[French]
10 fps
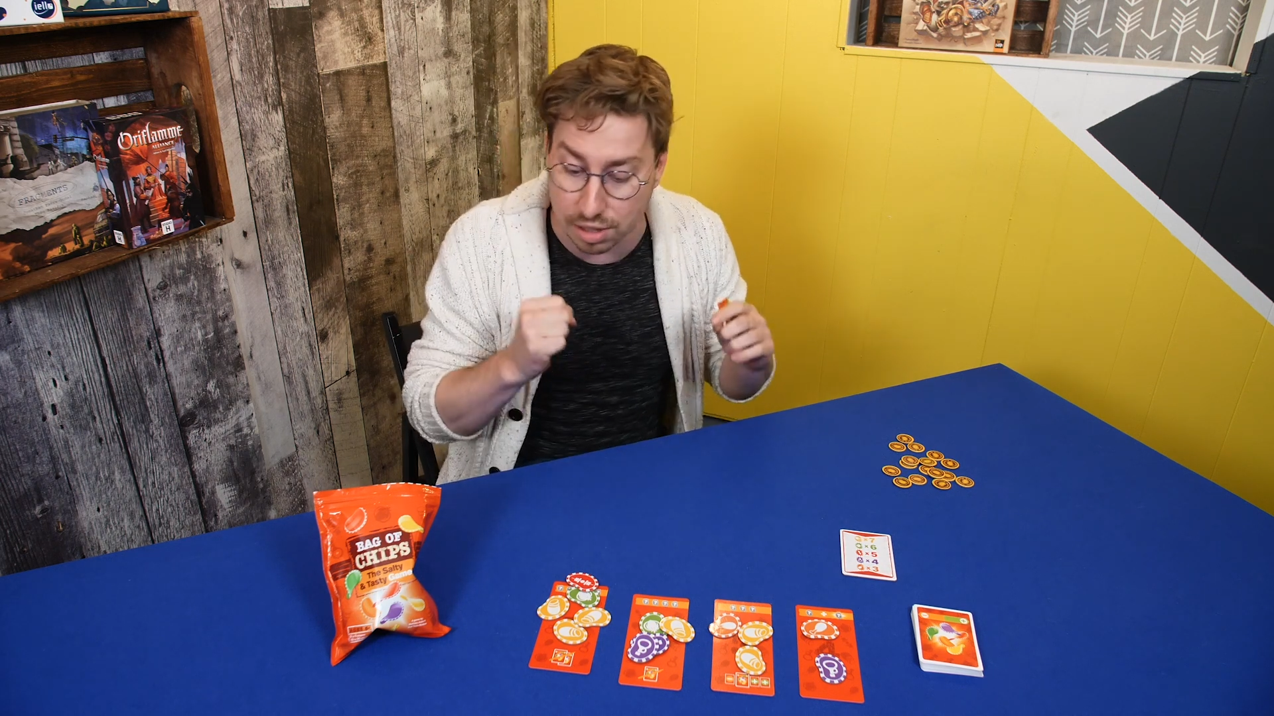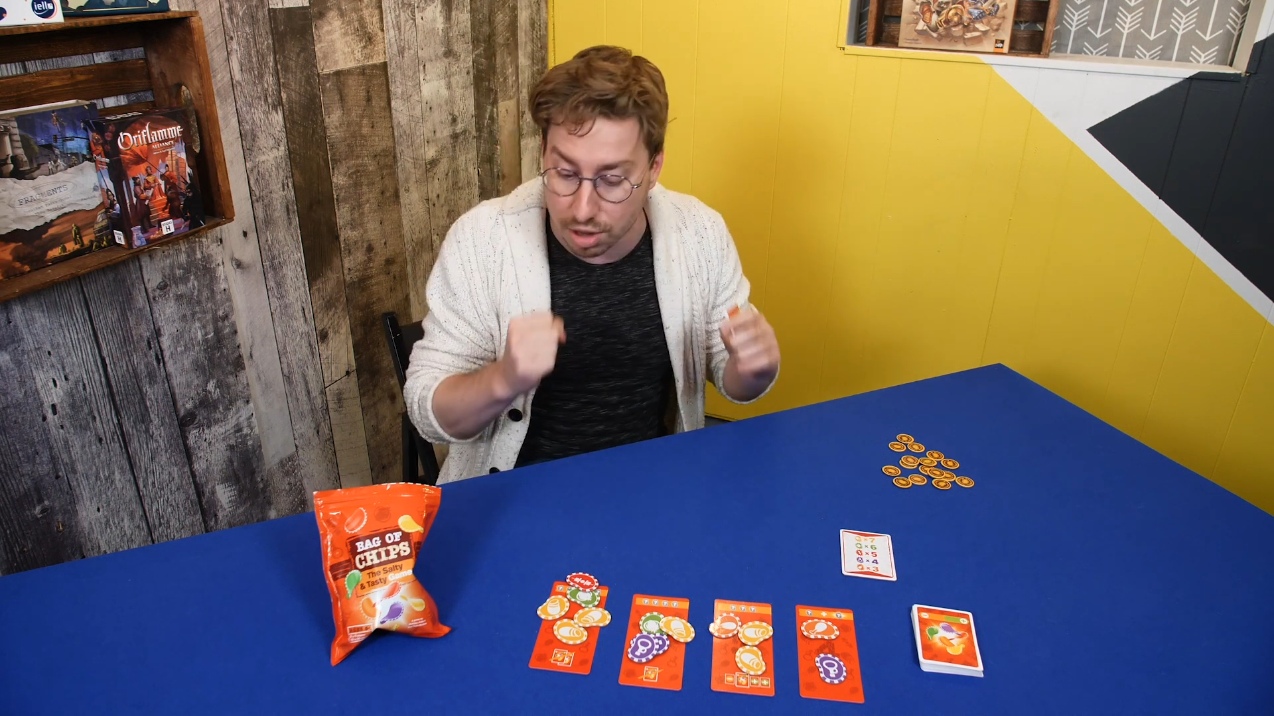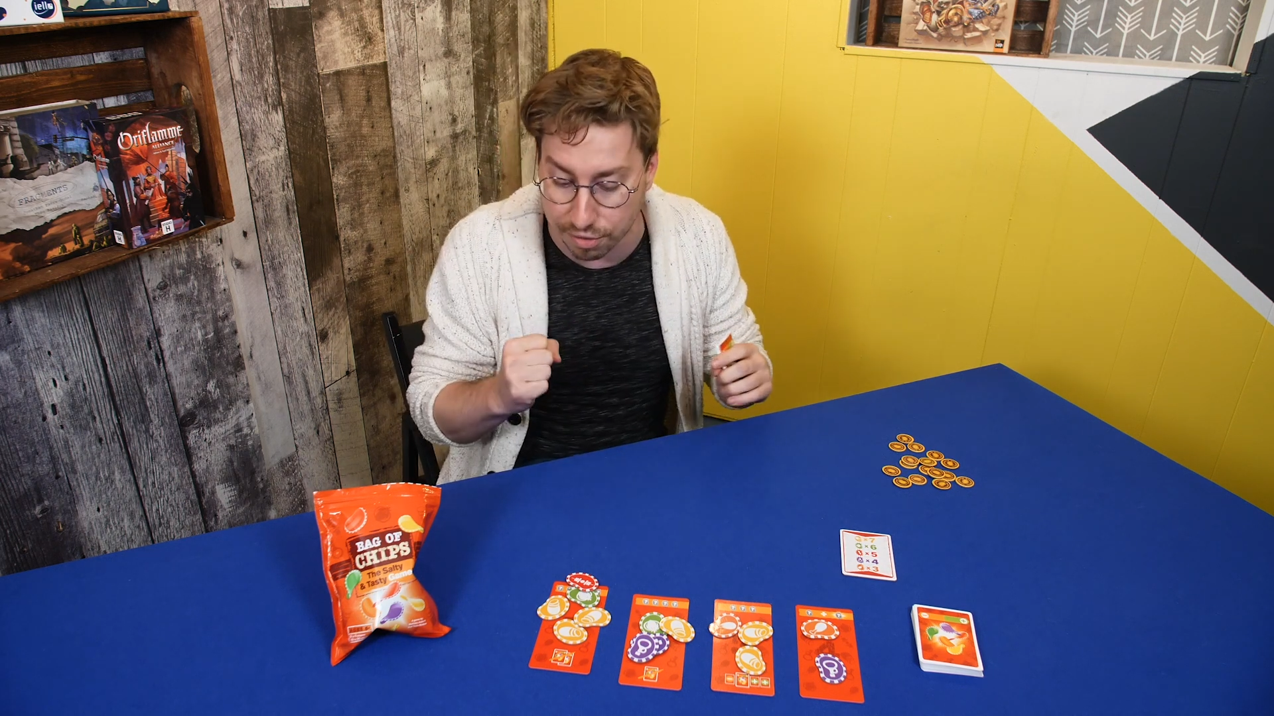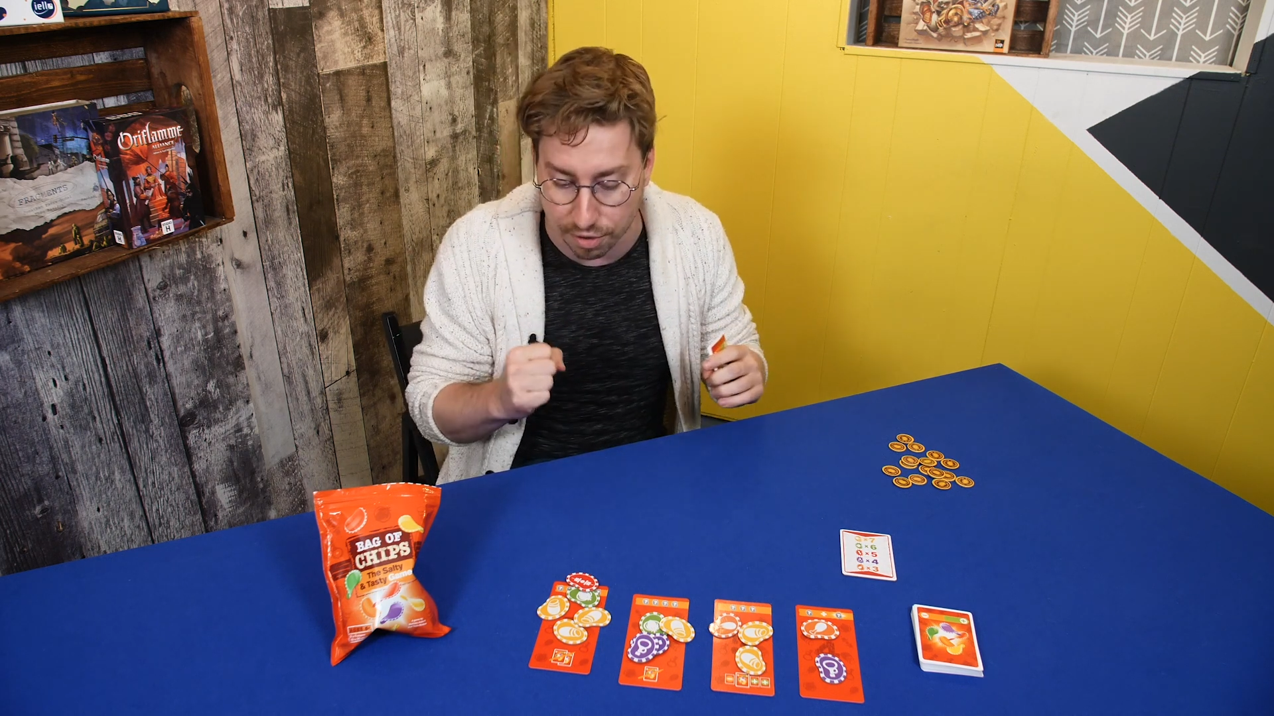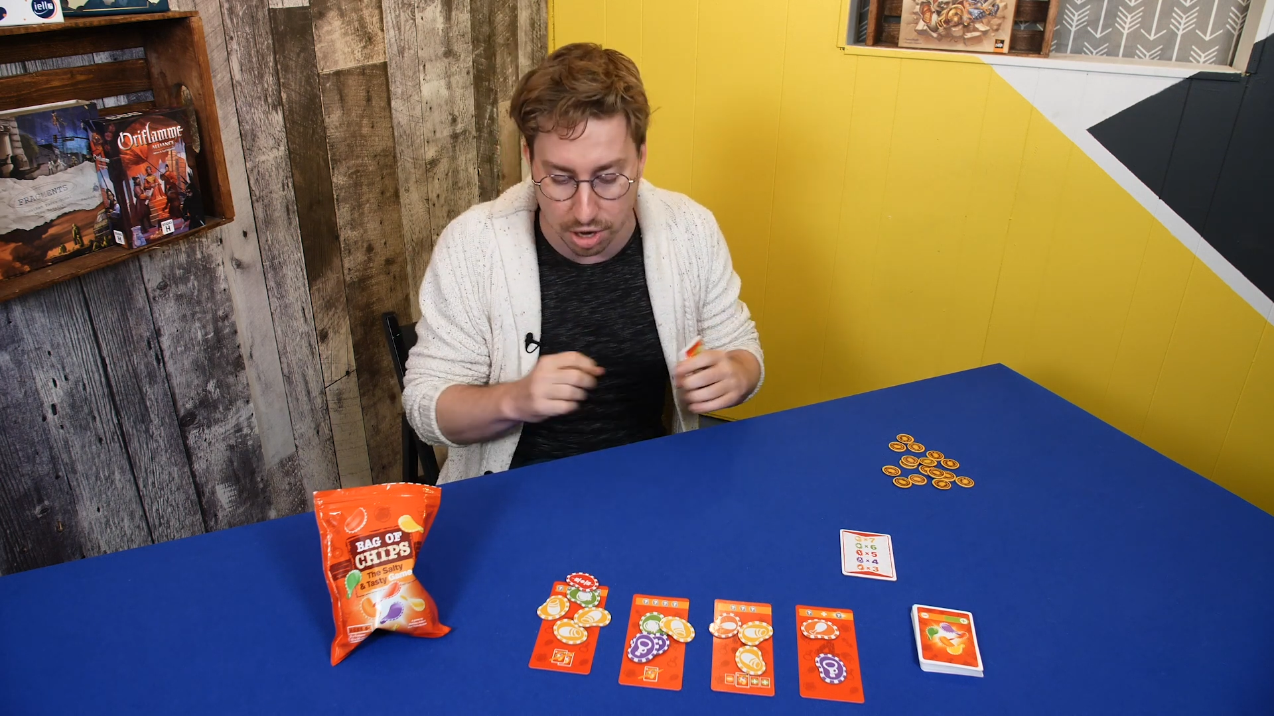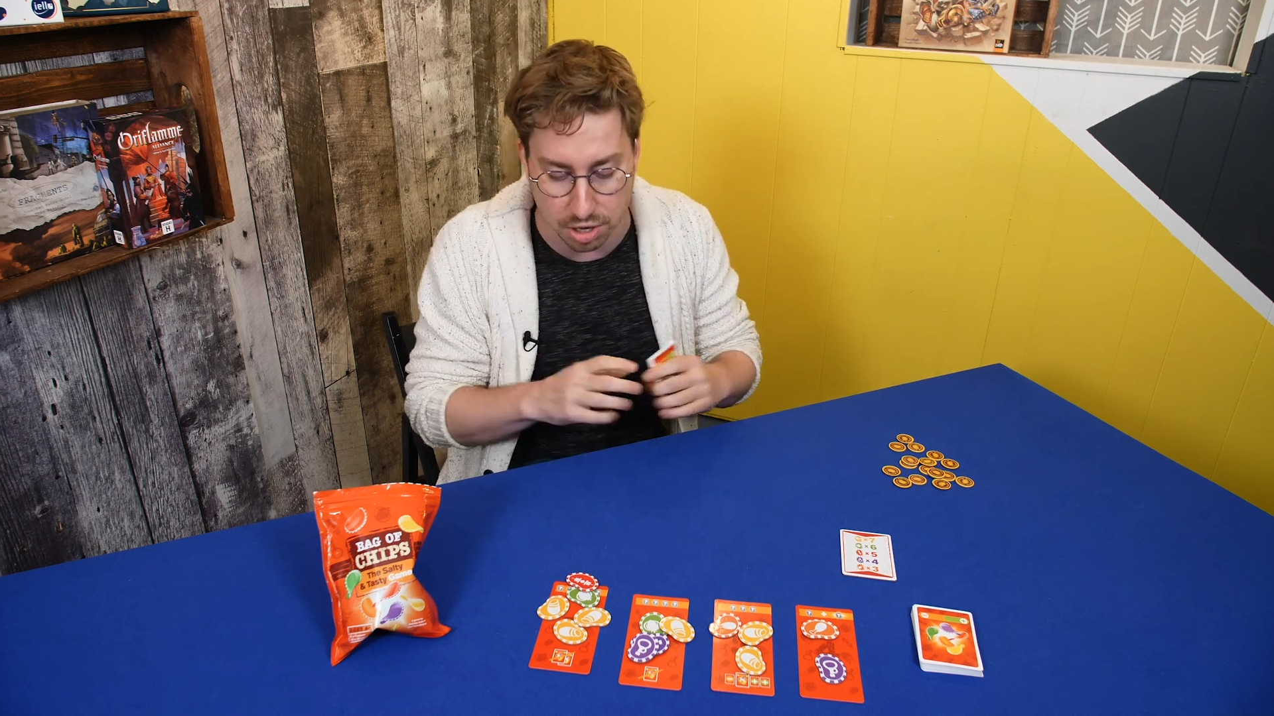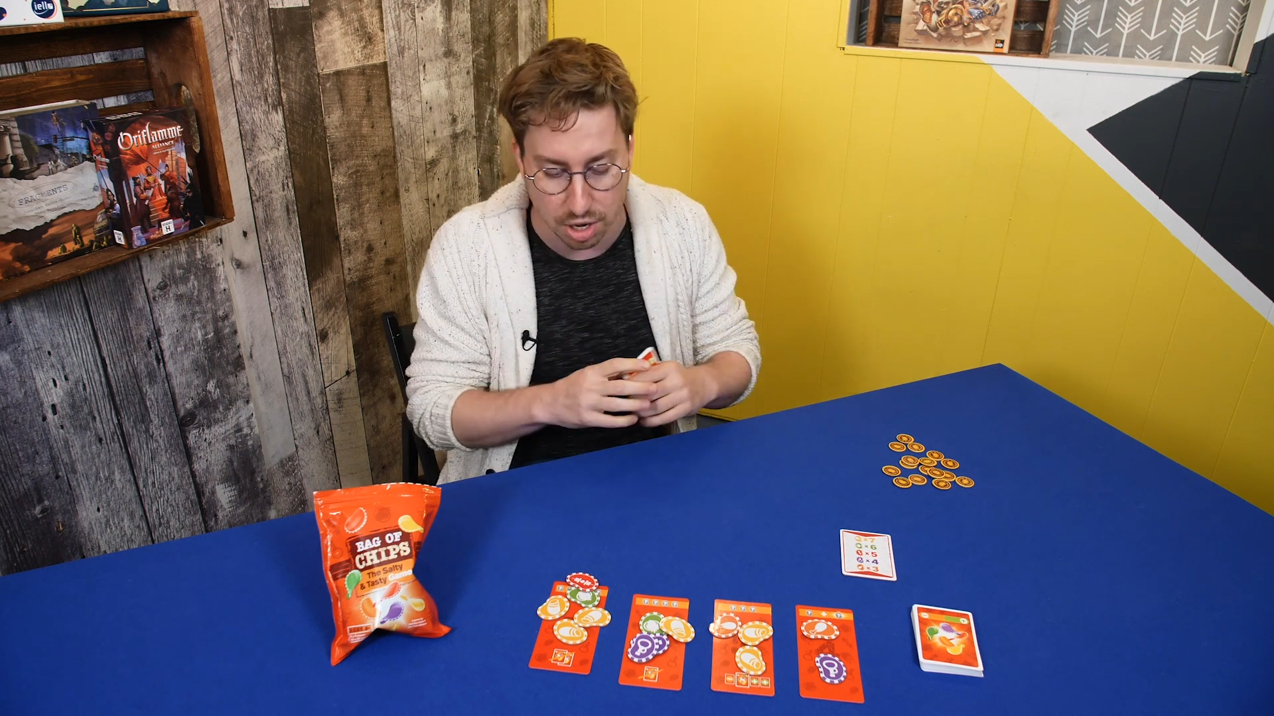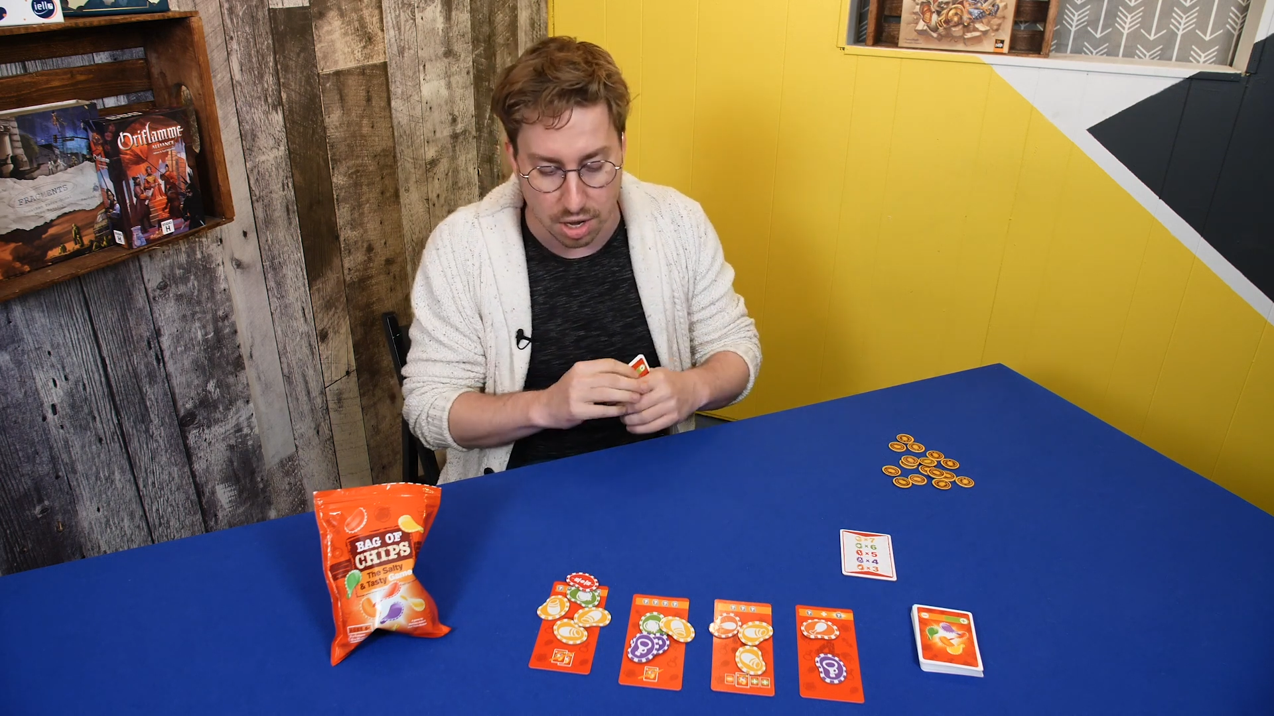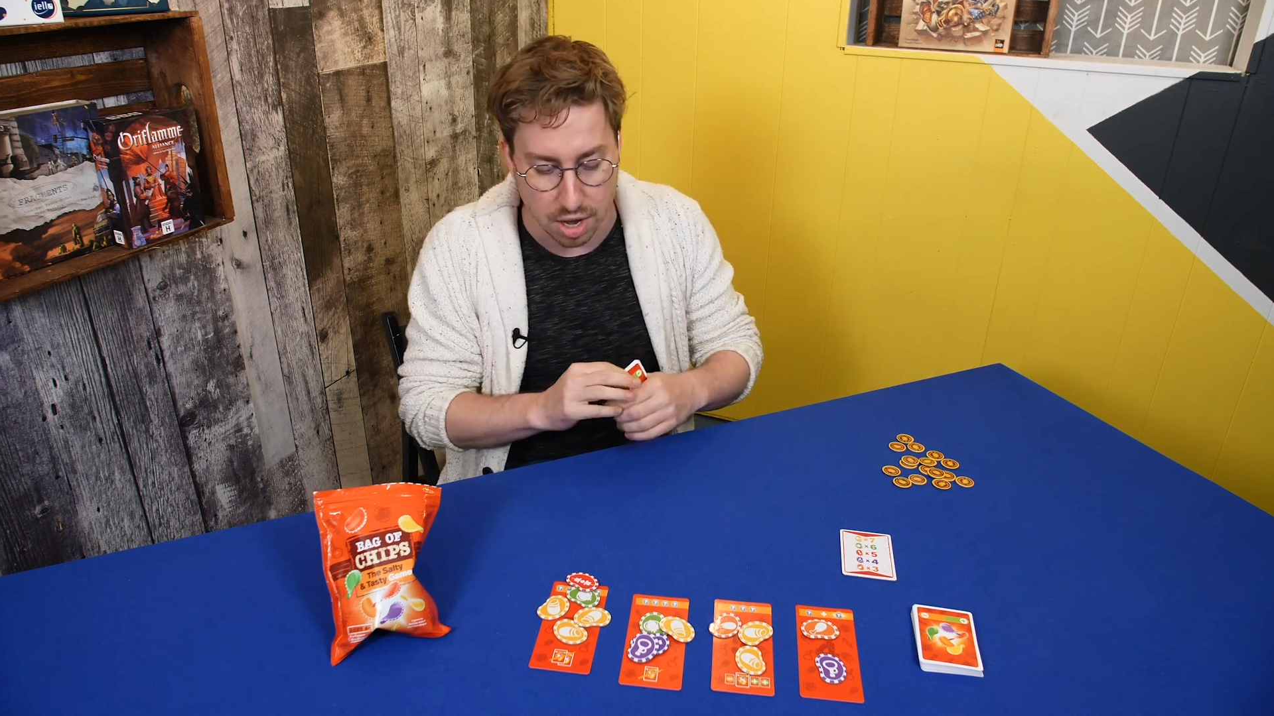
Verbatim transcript: le fun.